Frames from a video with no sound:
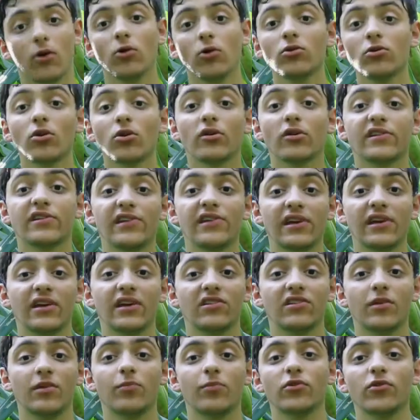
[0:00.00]
Contro
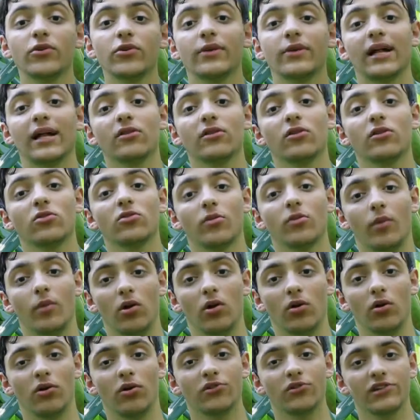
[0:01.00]
Xichi si pose un altro
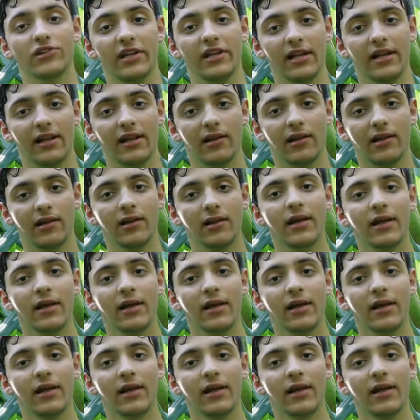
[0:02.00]
entomologo, Janel,